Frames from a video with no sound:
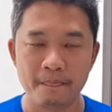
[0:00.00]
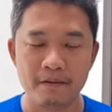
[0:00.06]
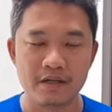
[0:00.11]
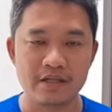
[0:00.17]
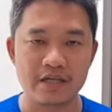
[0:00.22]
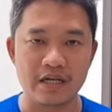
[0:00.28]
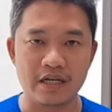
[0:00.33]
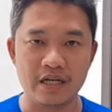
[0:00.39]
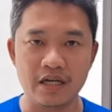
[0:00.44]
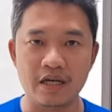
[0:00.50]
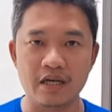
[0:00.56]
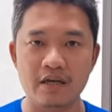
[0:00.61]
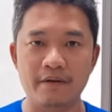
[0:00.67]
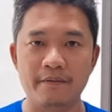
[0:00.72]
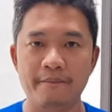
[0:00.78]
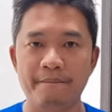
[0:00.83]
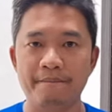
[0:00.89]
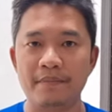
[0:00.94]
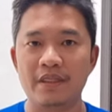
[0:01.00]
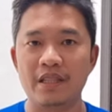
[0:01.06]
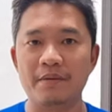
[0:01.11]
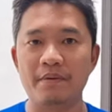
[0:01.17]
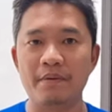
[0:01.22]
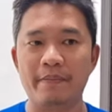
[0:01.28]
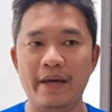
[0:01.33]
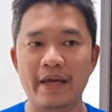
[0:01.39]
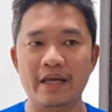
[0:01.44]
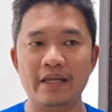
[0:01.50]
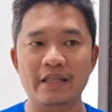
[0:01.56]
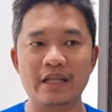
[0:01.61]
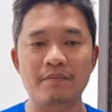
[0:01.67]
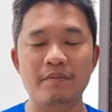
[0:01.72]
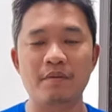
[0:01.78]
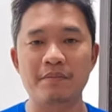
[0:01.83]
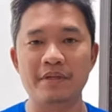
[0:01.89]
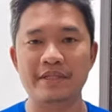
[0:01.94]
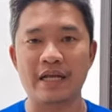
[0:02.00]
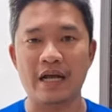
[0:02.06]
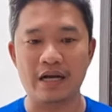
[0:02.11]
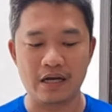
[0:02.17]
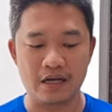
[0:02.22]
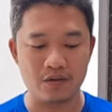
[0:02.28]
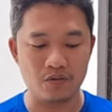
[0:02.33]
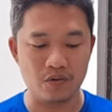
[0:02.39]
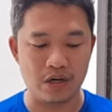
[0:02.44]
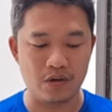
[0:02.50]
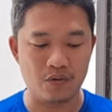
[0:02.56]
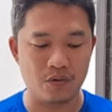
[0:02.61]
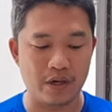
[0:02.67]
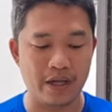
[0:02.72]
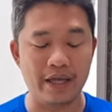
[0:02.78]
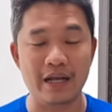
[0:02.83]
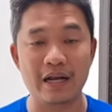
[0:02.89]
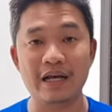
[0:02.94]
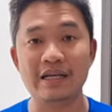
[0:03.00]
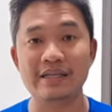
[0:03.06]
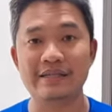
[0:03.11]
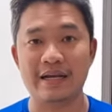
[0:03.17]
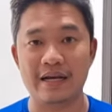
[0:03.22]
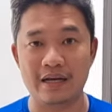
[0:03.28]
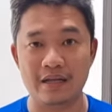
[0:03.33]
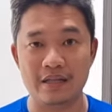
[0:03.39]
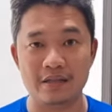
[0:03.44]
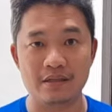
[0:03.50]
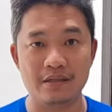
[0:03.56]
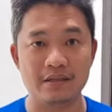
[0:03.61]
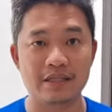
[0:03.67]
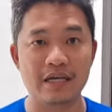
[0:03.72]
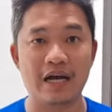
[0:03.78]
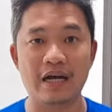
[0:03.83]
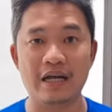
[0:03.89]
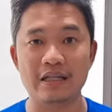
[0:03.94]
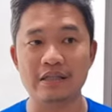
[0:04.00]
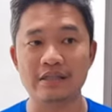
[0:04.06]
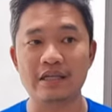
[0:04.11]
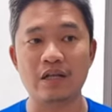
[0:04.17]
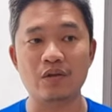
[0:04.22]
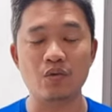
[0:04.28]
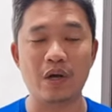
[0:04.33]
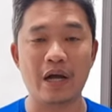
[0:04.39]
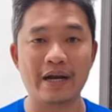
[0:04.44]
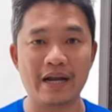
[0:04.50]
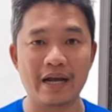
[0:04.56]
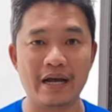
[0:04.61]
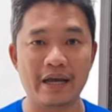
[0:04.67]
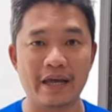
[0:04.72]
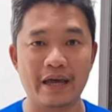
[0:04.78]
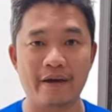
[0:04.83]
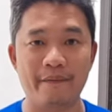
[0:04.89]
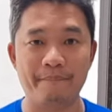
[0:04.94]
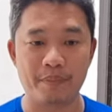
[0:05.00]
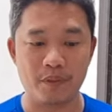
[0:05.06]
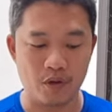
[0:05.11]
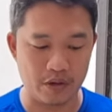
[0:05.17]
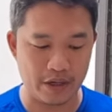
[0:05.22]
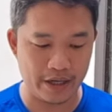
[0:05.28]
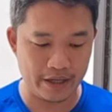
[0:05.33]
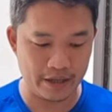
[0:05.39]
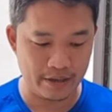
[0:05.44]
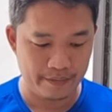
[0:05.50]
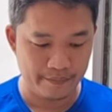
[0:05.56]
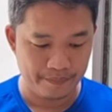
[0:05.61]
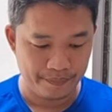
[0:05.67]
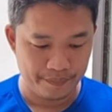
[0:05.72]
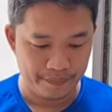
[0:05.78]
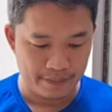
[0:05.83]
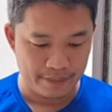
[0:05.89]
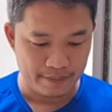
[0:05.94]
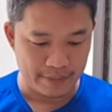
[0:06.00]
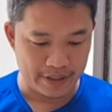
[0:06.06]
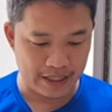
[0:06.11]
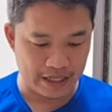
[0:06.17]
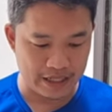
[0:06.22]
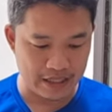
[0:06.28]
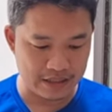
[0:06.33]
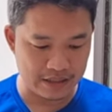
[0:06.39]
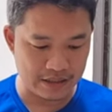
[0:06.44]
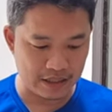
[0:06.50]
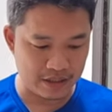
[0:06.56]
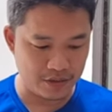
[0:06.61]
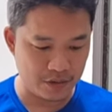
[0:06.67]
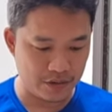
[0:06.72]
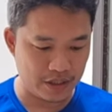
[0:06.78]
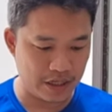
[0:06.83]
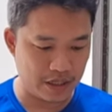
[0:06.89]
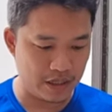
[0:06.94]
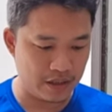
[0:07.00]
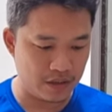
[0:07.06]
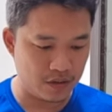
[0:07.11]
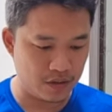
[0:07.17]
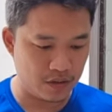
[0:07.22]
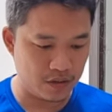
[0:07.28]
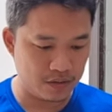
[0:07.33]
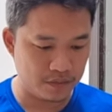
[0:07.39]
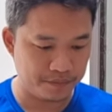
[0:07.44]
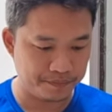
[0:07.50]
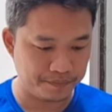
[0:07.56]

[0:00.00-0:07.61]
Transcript: jadi lebih baik kita memisahkan kura-kura yang lagi sakit jangan satu kandang ya oke pertanyaan selanjutnya itu